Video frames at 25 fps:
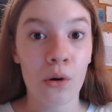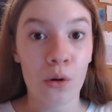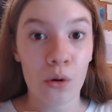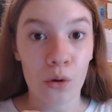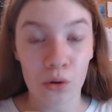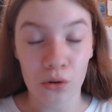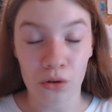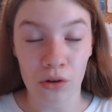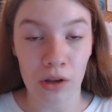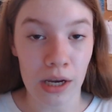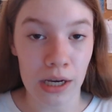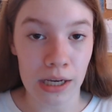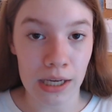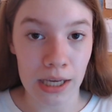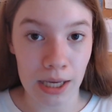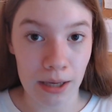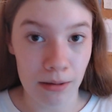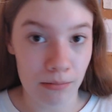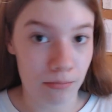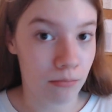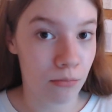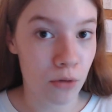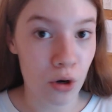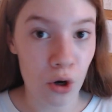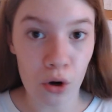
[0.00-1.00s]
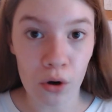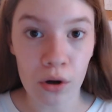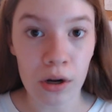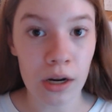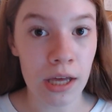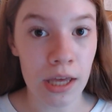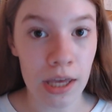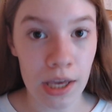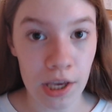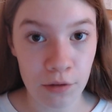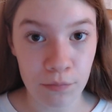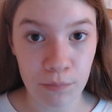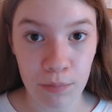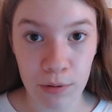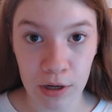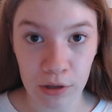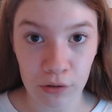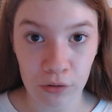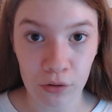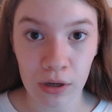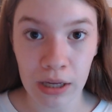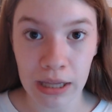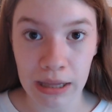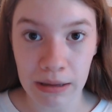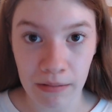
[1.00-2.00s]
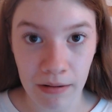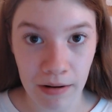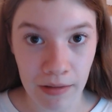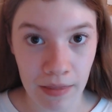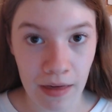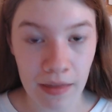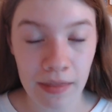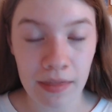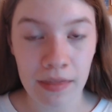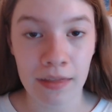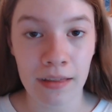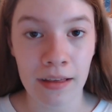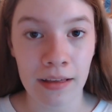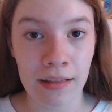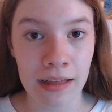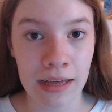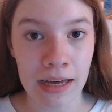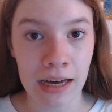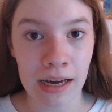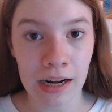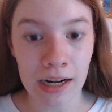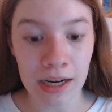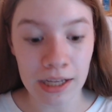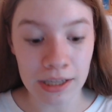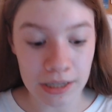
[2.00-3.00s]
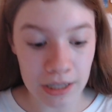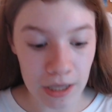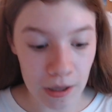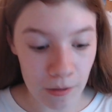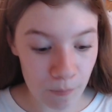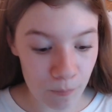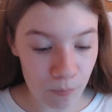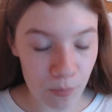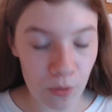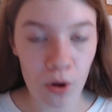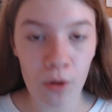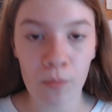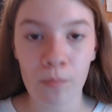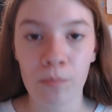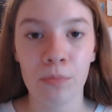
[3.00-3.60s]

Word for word: o sea que no rayéis por eso, que de verdad, dedicarle tiempo,